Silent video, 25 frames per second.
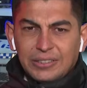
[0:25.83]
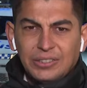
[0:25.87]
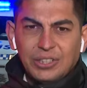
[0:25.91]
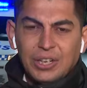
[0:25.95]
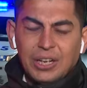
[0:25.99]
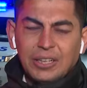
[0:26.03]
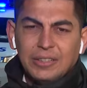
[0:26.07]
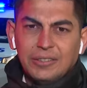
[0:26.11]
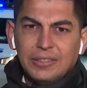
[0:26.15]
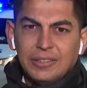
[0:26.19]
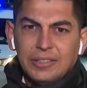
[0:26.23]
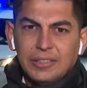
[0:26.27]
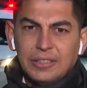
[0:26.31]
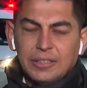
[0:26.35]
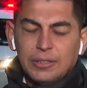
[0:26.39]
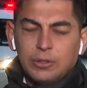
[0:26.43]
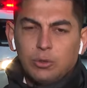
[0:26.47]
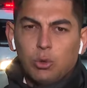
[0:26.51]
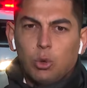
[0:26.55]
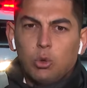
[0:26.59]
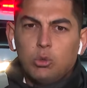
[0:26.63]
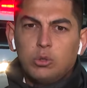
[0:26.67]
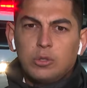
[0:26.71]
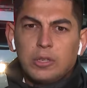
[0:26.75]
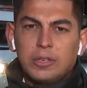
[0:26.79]
yaşandığı
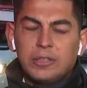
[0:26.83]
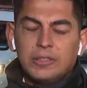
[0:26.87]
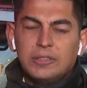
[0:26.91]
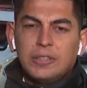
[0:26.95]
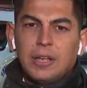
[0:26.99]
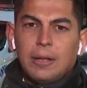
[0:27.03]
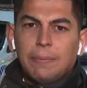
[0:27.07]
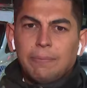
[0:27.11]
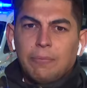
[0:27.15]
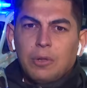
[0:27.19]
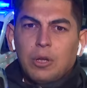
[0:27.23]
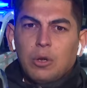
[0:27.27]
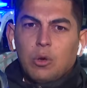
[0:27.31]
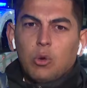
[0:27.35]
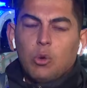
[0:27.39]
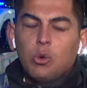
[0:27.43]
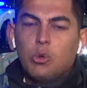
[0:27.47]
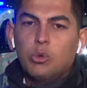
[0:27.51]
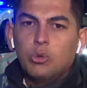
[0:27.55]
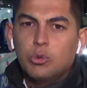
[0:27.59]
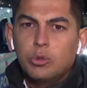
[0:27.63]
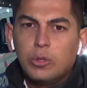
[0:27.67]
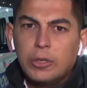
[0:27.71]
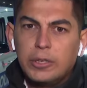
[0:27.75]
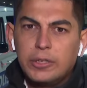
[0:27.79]
noktanın tam da
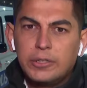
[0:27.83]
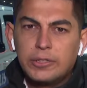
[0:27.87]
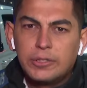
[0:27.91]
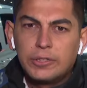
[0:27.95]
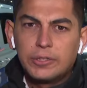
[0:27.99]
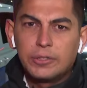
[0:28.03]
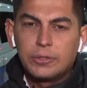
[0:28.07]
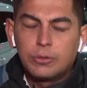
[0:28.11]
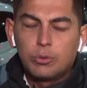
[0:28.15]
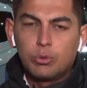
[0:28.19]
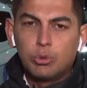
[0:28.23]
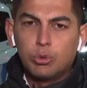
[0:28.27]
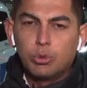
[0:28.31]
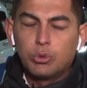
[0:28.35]
önündeyiz.